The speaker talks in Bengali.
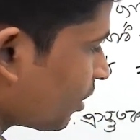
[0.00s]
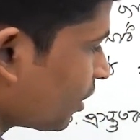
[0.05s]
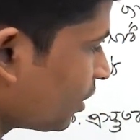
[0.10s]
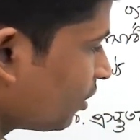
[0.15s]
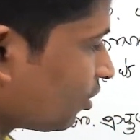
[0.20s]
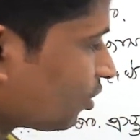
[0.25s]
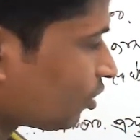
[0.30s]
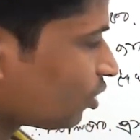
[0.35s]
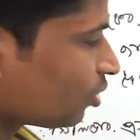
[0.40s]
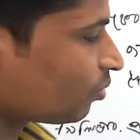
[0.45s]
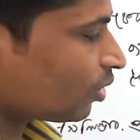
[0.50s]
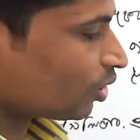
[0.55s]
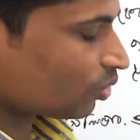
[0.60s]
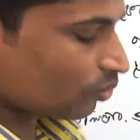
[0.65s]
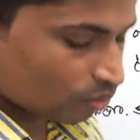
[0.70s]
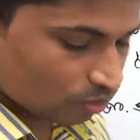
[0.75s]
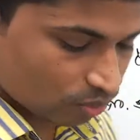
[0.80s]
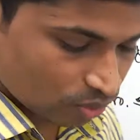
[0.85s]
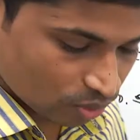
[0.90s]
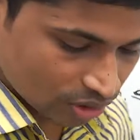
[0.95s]
পারি অথবা
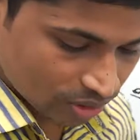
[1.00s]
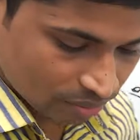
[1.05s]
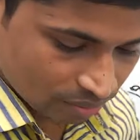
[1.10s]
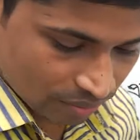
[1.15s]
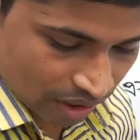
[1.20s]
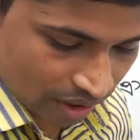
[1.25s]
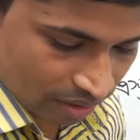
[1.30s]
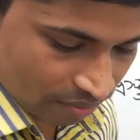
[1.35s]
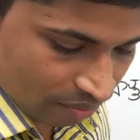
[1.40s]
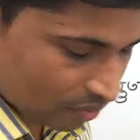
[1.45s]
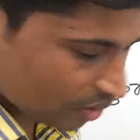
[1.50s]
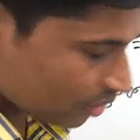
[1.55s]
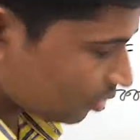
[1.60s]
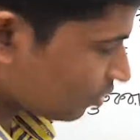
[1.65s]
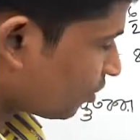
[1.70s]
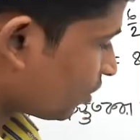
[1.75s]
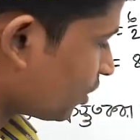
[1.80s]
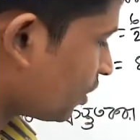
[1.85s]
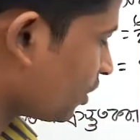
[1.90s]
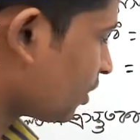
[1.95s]
উপরে মান বের
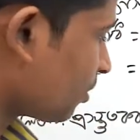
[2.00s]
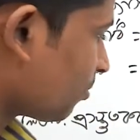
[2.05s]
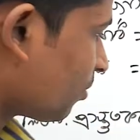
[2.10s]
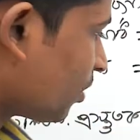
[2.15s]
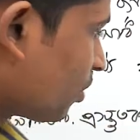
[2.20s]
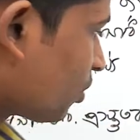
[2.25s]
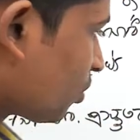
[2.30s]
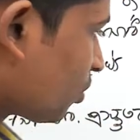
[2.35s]
করে নিতে পারি